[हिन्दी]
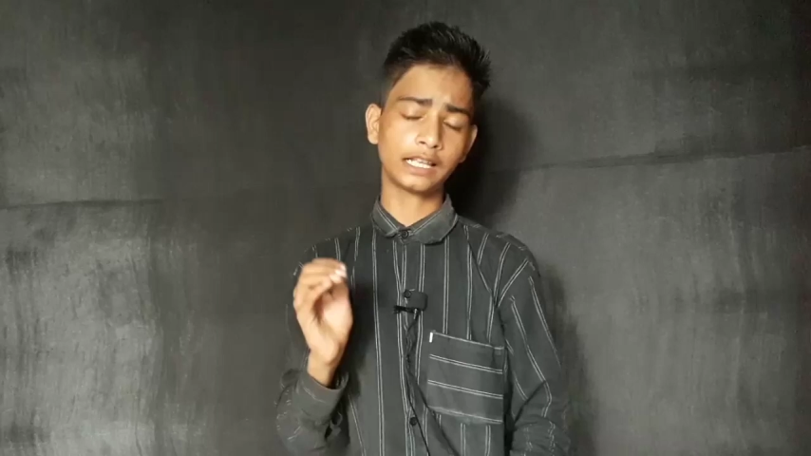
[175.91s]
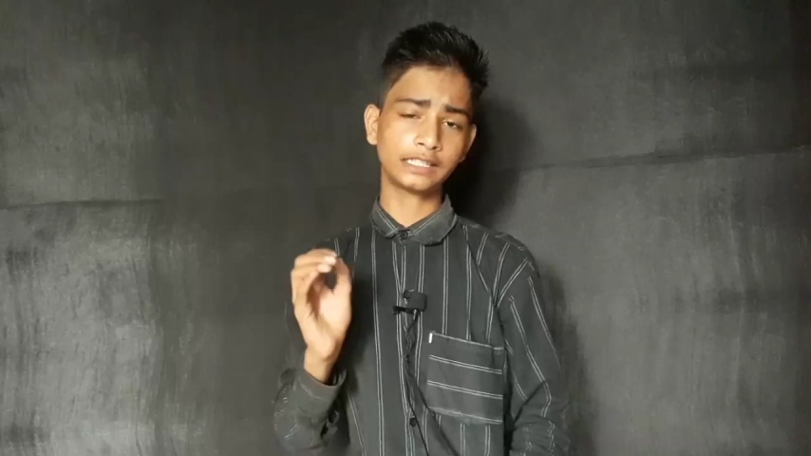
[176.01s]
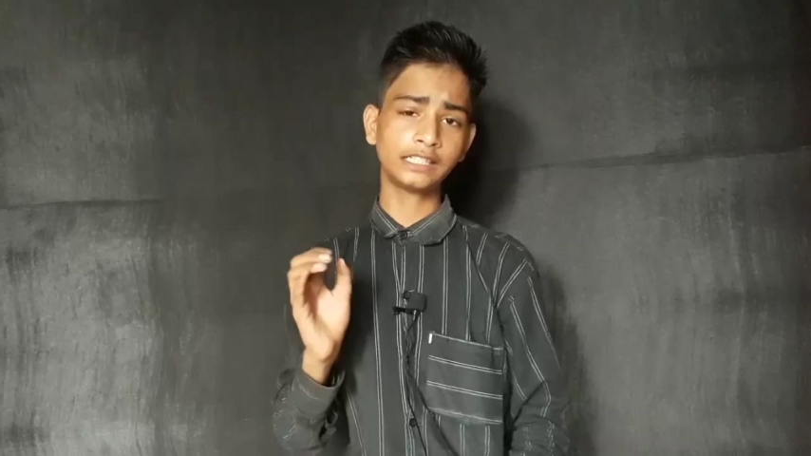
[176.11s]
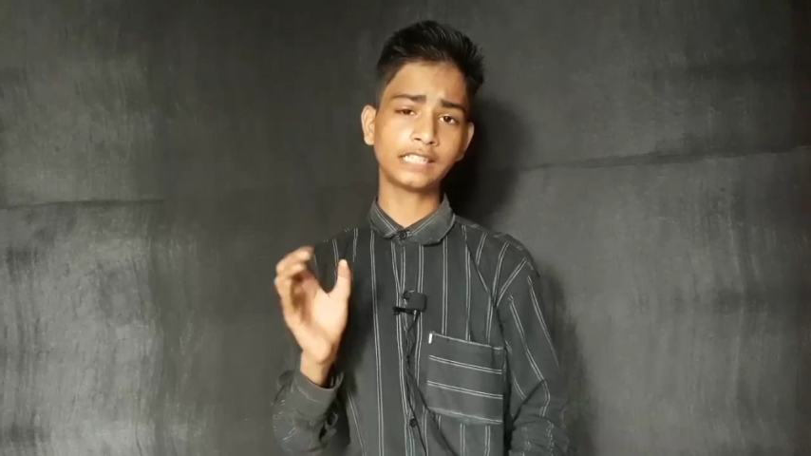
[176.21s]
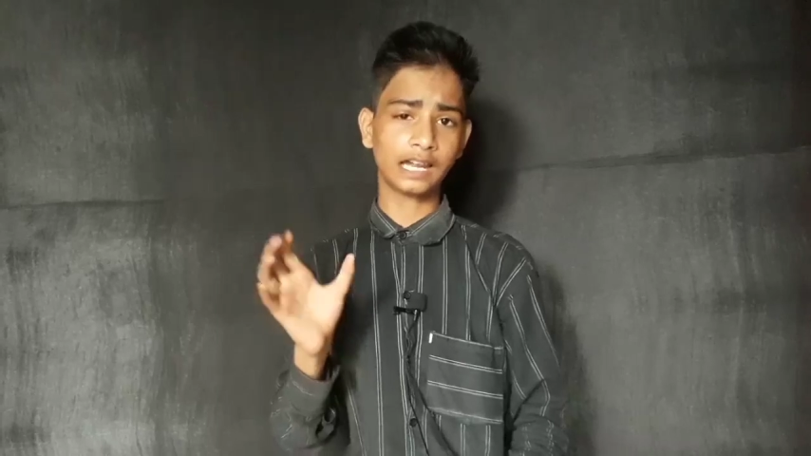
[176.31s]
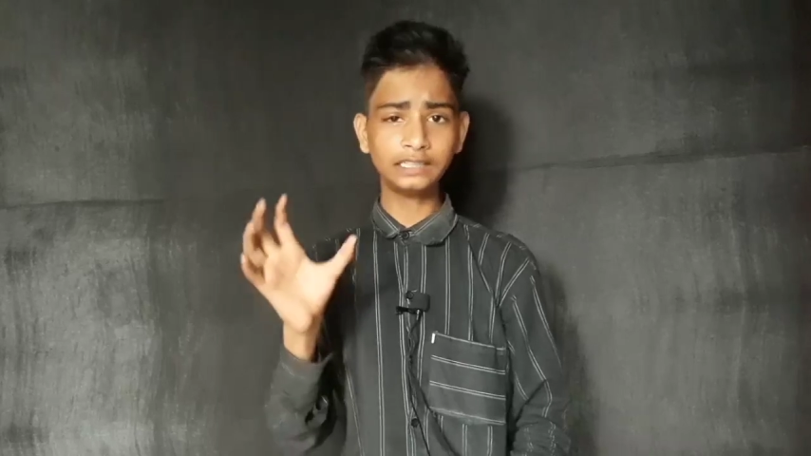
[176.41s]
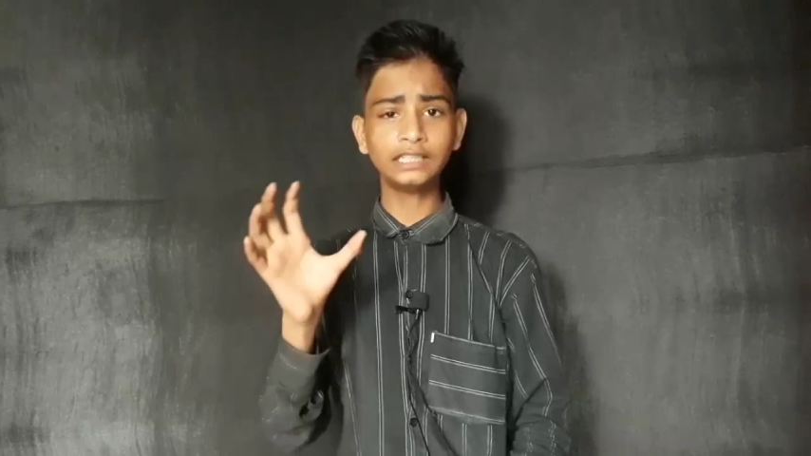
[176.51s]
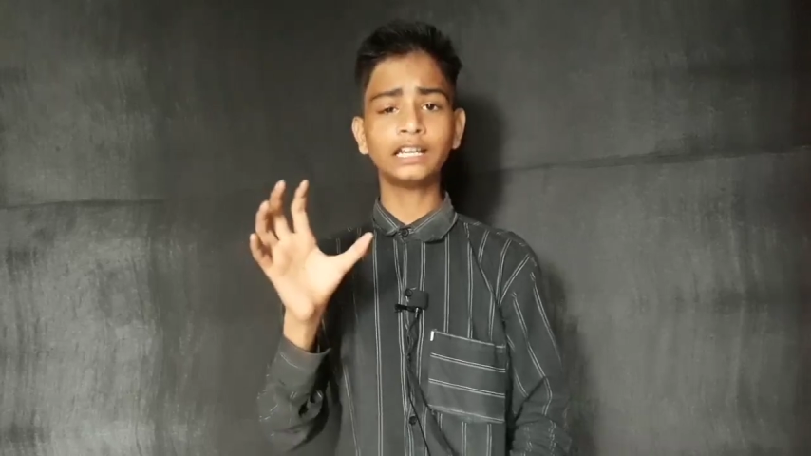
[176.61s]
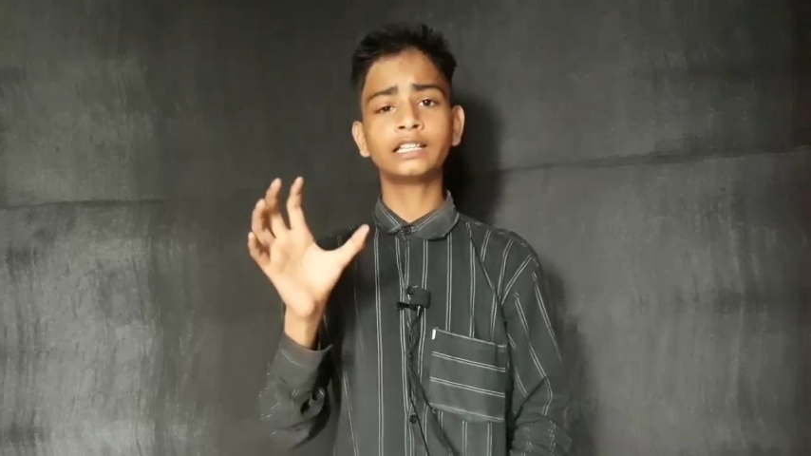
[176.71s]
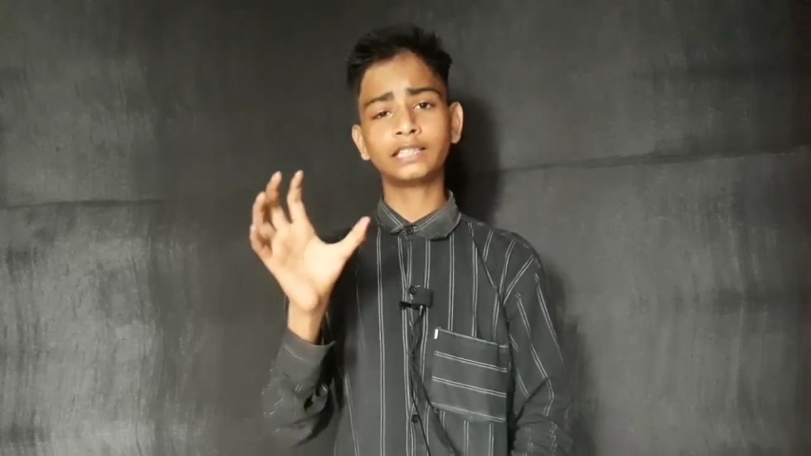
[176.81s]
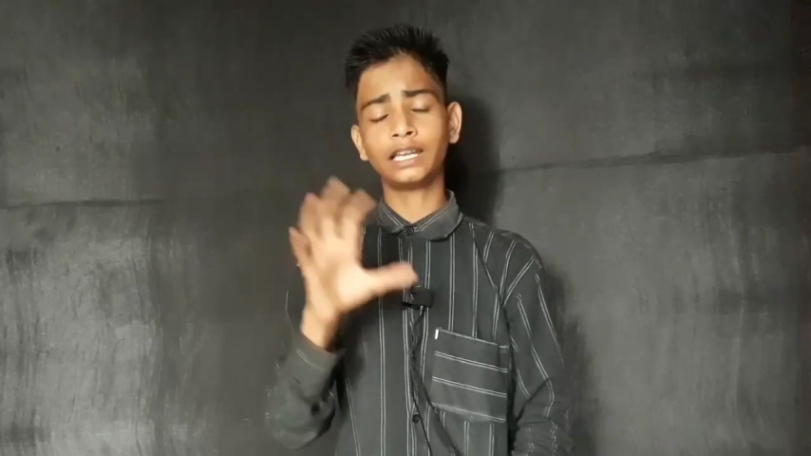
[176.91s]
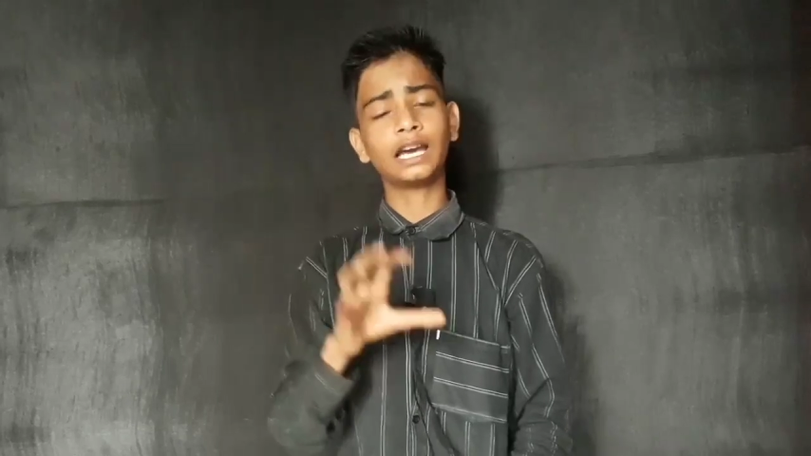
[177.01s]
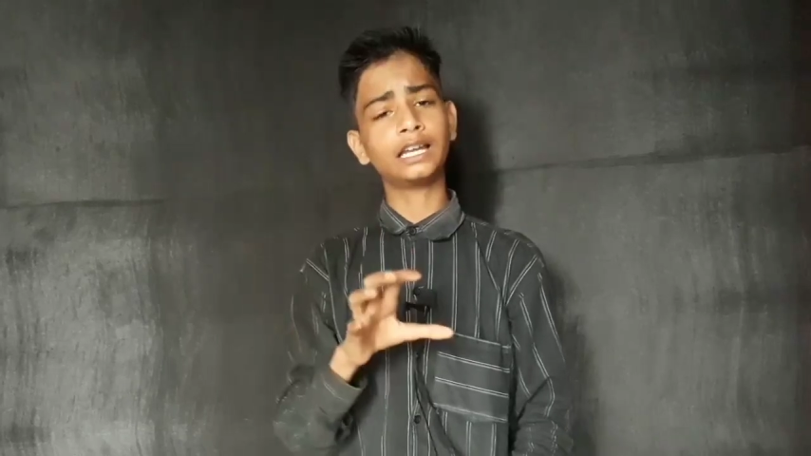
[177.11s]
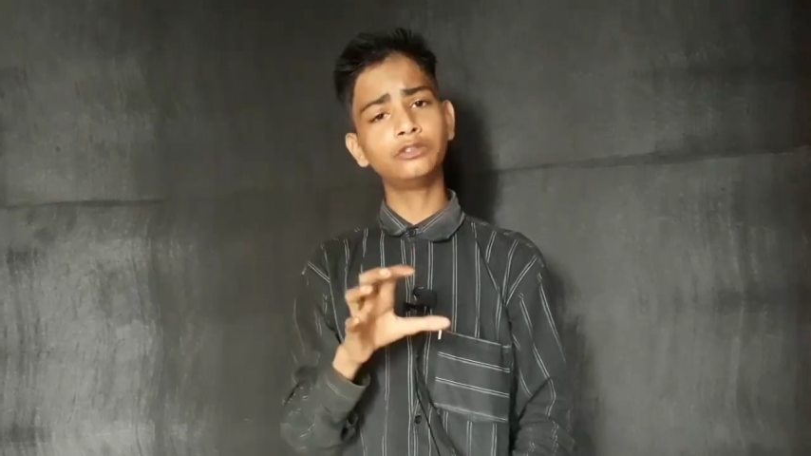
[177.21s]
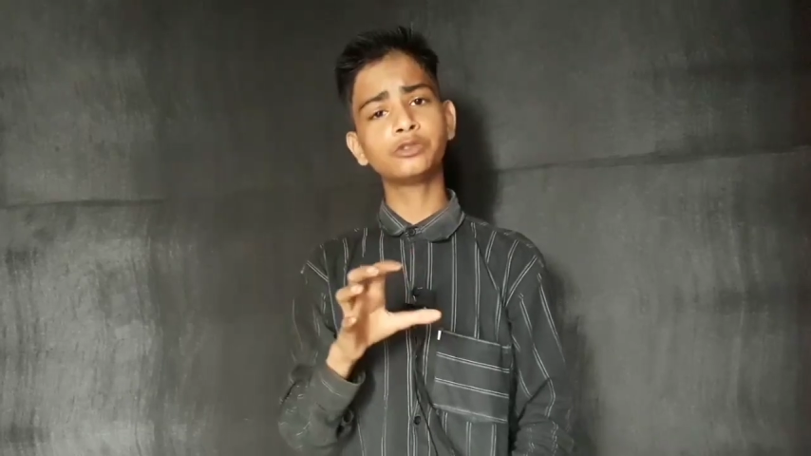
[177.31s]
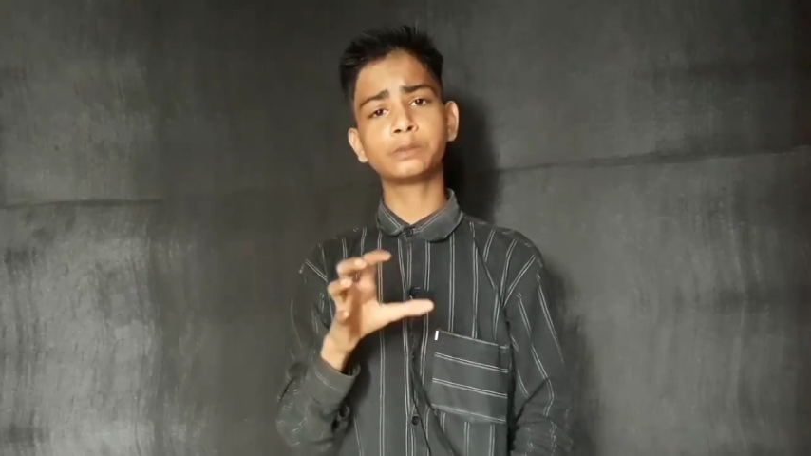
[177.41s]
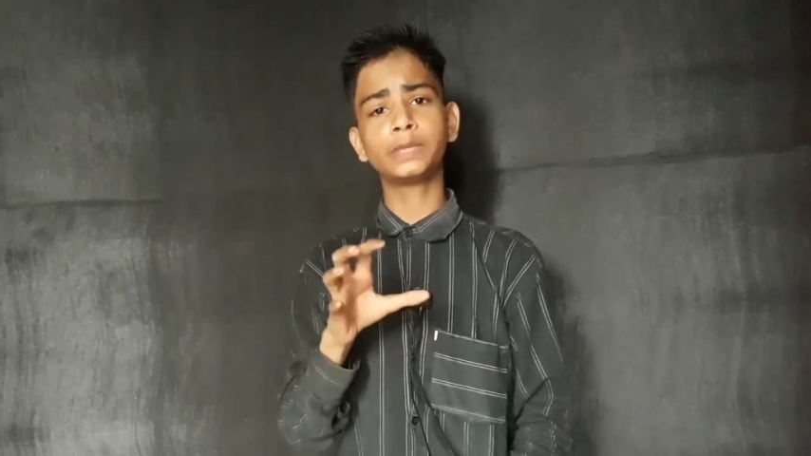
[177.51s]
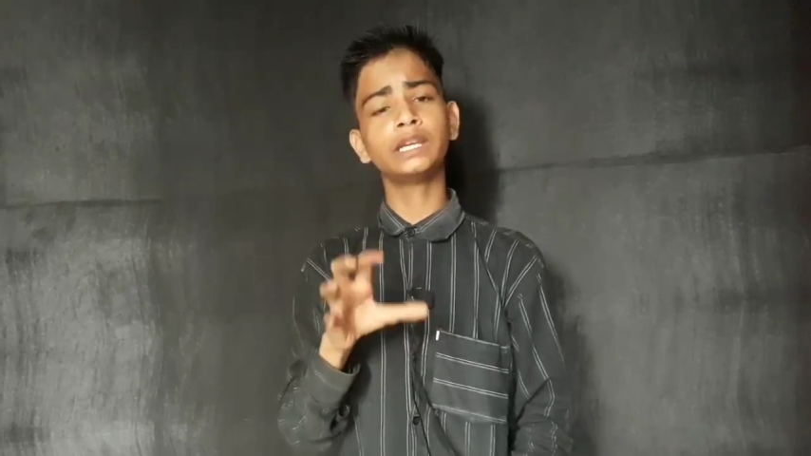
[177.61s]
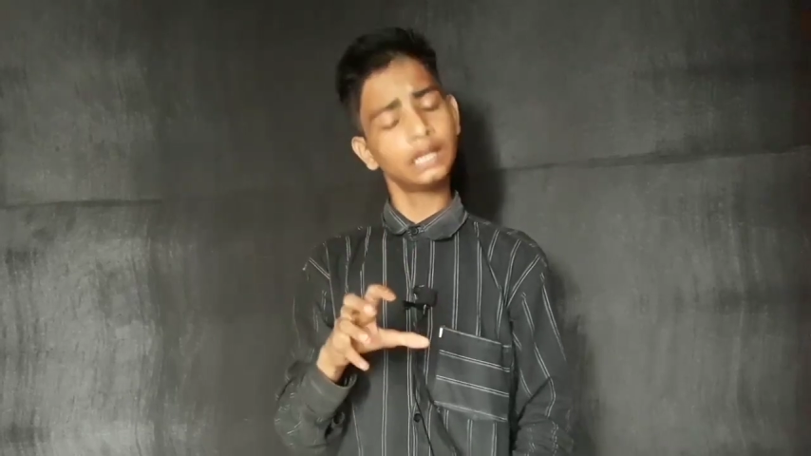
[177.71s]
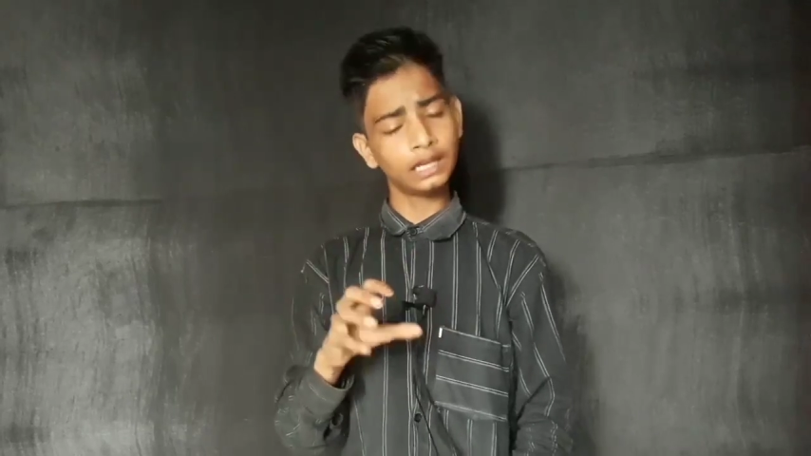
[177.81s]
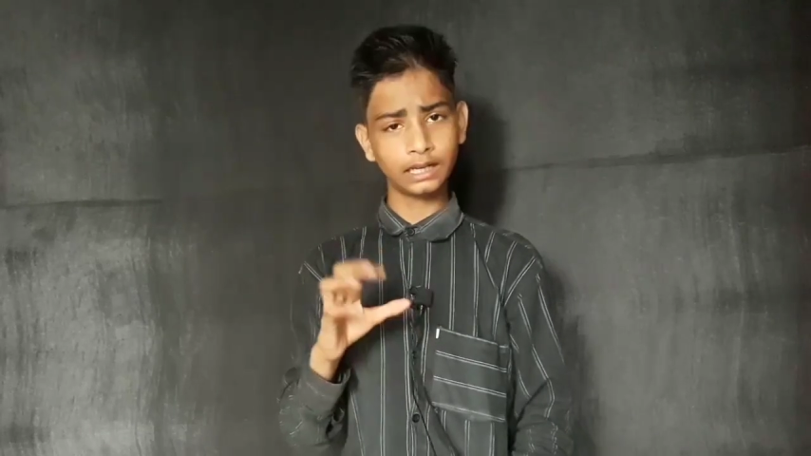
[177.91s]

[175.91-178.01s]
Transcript: ऐसी सारी तैयारी उसमें